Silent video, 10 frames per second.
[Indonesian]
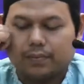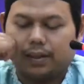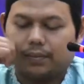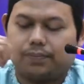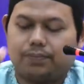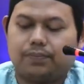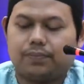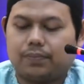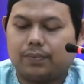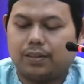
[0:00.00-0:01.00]
Nah,
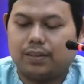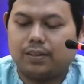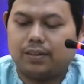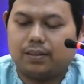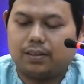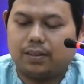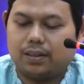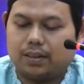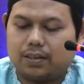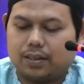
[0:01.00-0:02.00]
nanti kita
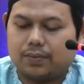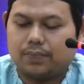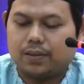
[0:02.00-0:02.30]
jelaskan.